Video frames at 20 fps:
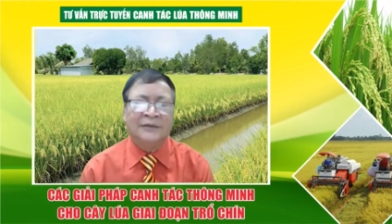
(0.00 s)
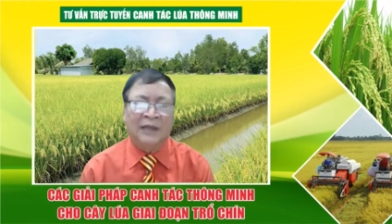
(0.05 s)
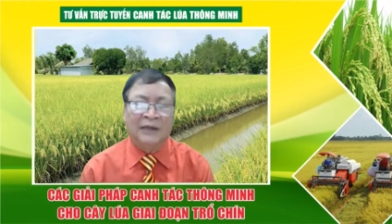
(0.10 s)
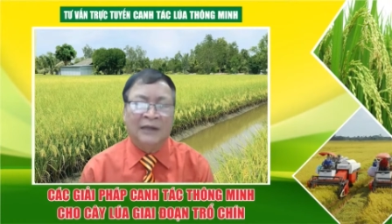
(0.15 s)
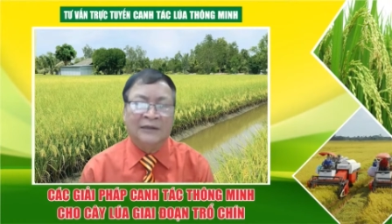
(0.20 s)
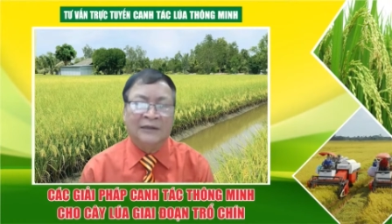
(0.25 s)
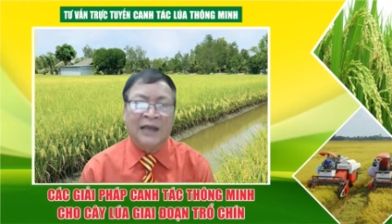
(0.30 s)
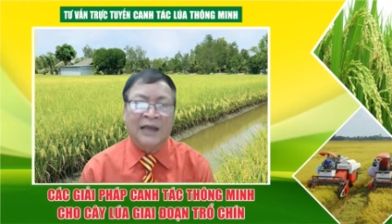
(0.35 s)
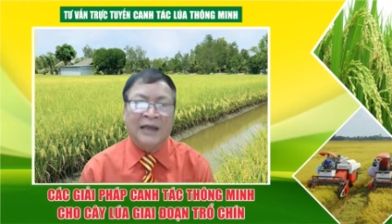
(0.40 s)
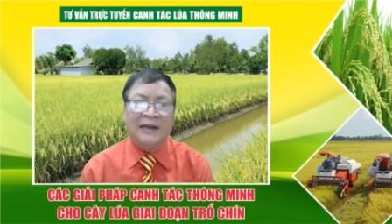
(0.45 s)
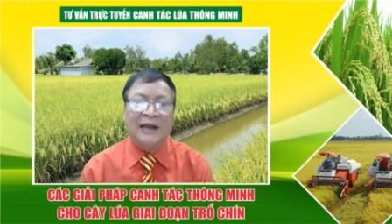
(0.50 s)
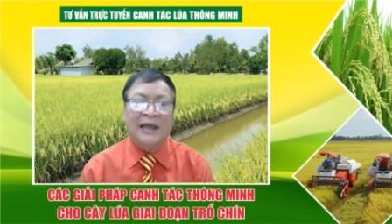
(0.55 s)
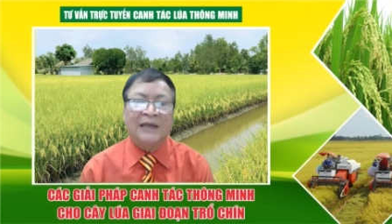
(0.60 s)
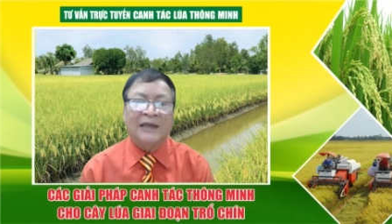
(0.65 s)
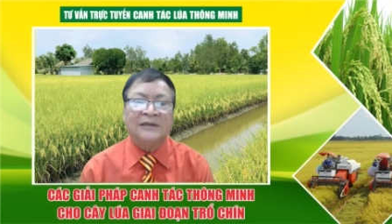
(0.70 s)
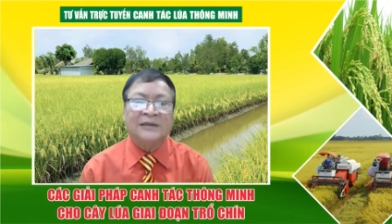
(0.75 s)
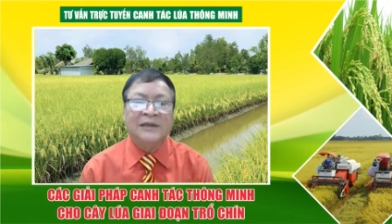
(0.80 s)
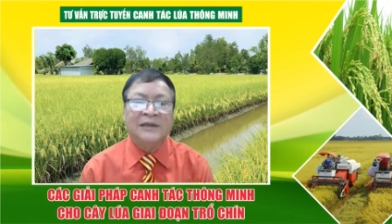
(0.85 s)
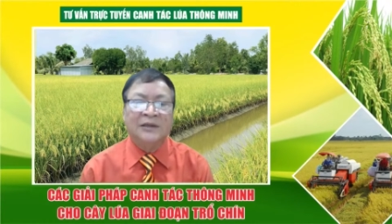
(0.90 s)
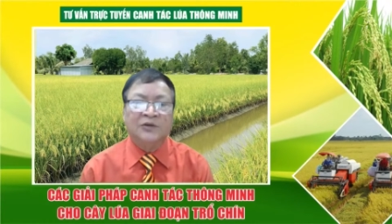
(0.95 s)
thành ra
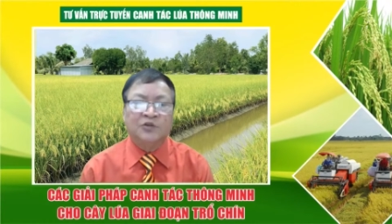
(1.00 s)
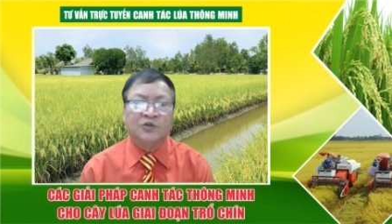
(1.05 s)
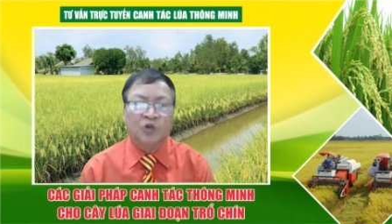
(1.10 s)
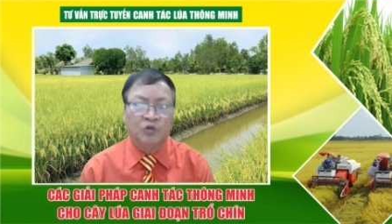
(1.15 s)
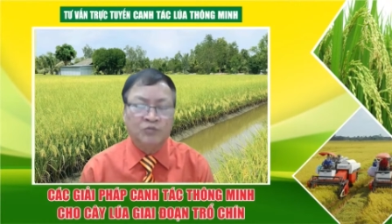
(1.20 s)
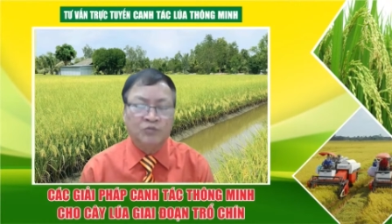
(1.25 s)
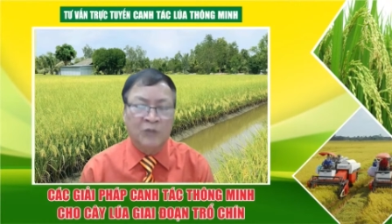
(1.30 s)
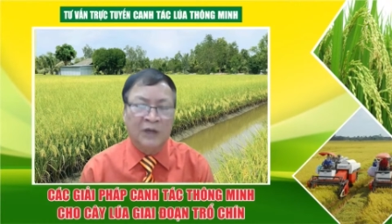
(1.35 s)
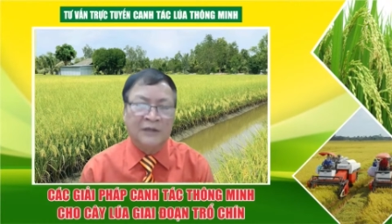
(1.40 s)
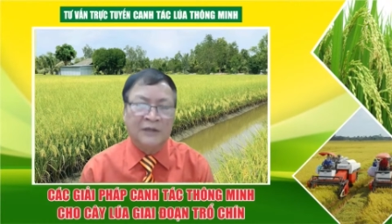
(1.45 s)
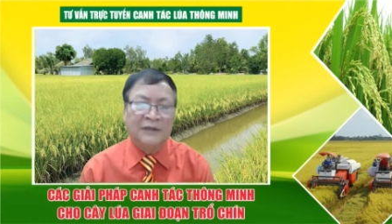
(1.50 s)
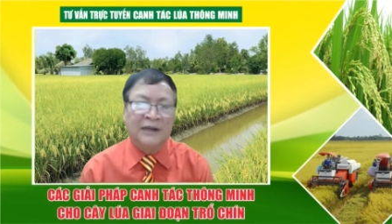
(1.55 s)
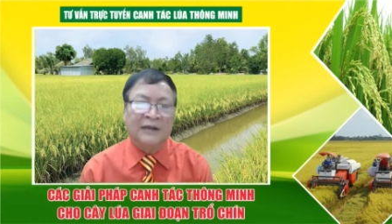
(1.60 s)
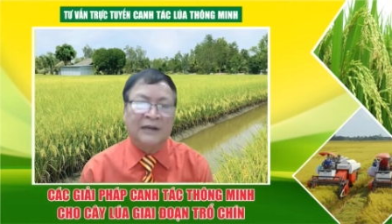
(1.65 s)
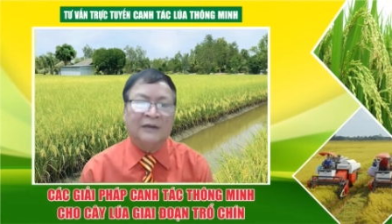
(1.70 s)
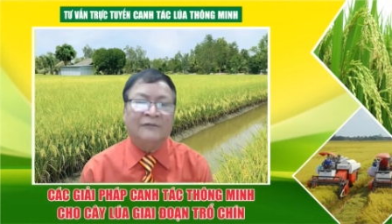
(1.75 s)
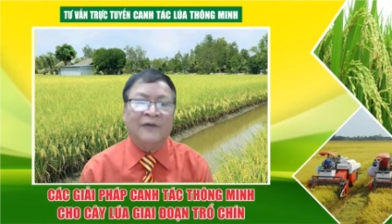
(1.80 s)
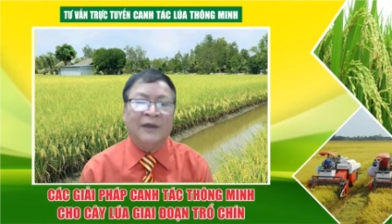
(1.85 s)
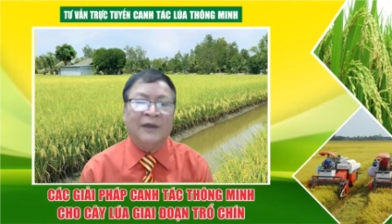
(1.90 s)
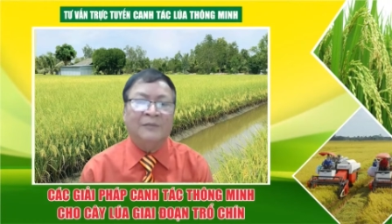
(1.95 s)
là trung bình
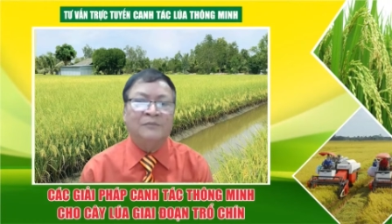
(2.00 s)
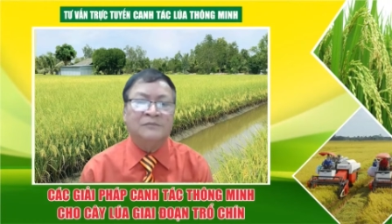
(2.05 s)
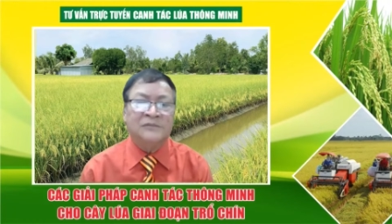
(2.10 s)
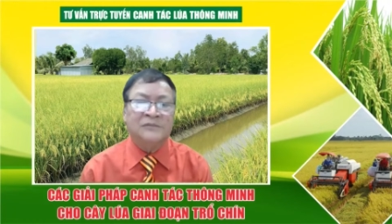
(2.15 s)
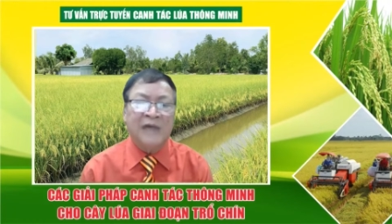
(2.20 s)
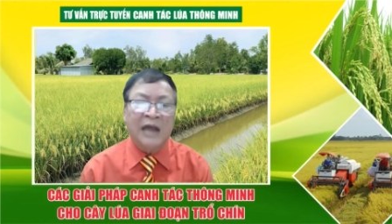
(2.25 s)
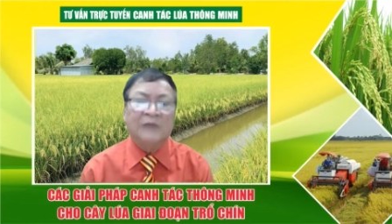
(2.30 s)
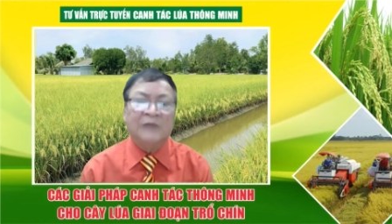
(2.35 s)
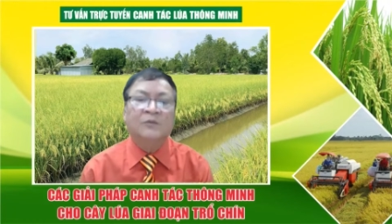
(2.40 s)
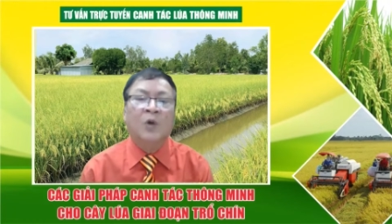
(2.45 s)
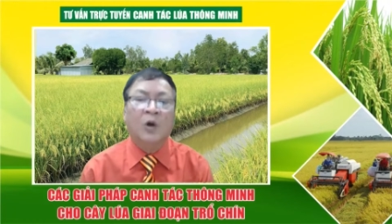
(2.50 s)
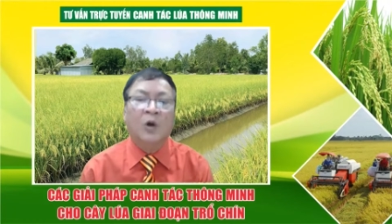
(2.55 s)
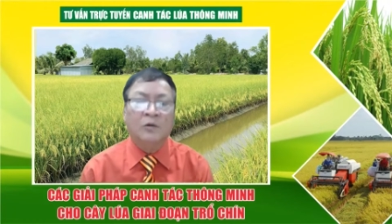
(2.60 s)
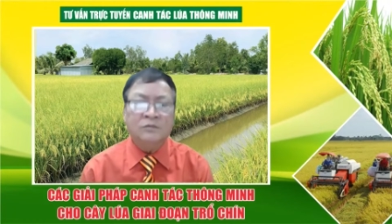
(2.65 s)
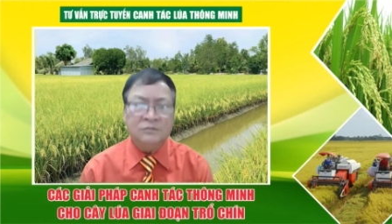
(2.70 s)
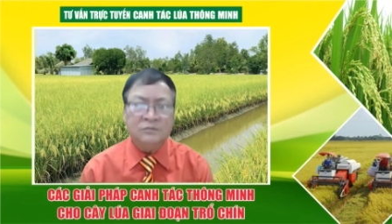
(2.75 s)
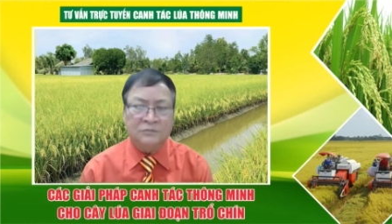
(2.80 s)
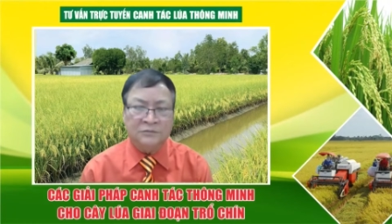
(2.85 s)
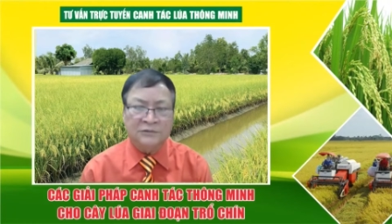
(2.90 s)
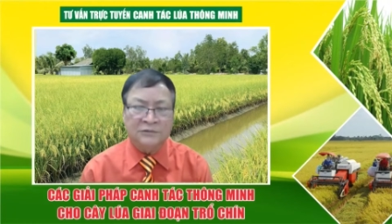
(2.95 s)
là nó phải gần
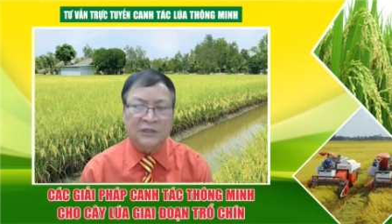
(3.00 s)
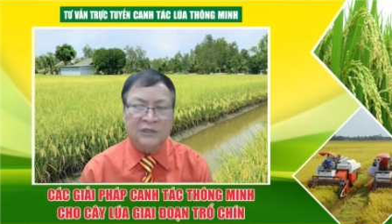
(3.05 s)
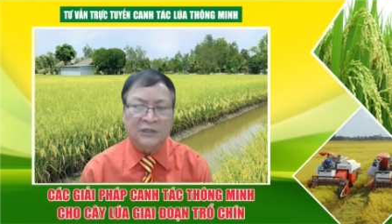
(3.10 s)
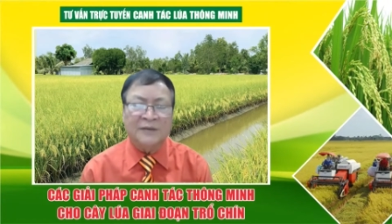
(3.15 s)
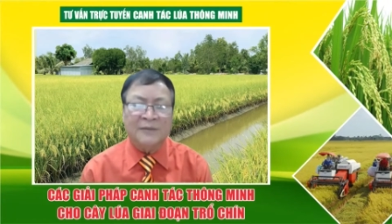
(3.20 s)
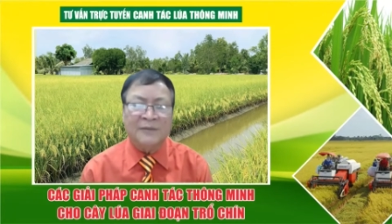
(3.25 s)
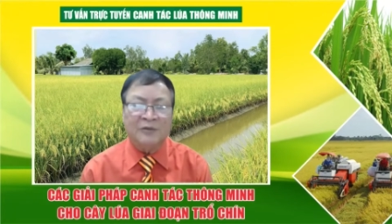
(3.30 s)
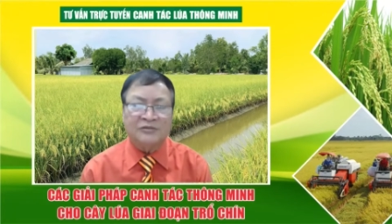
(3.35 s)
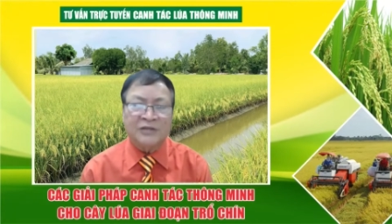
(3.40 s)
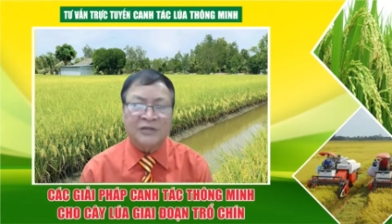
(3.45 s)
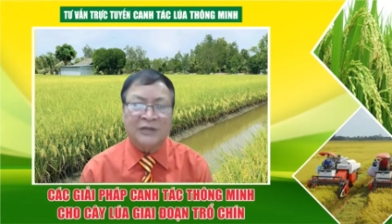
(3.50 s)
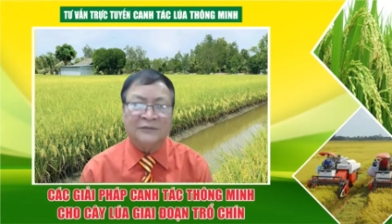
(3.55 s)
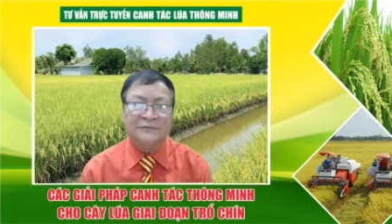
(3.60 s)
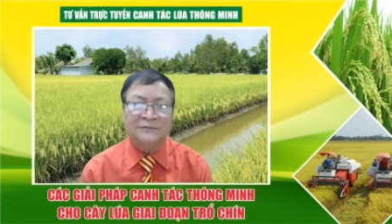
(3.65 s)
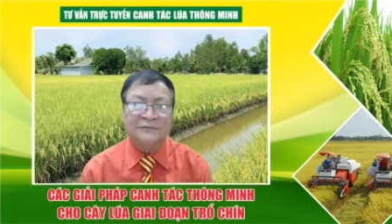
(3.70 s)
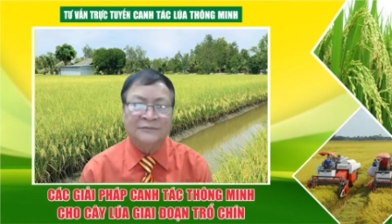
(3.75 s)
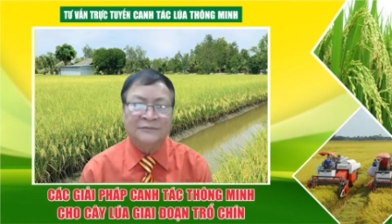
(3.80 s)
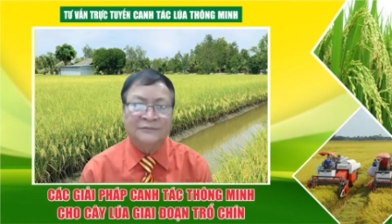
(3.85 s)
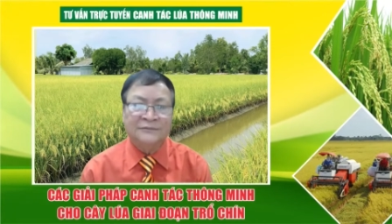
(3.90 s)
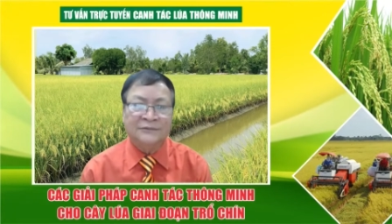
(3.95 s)
4 tức là màu
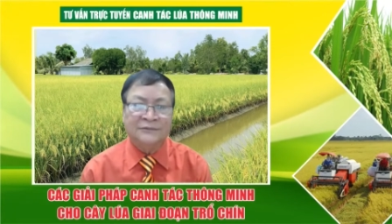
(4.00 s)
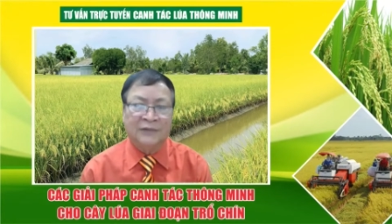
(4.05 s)
xanh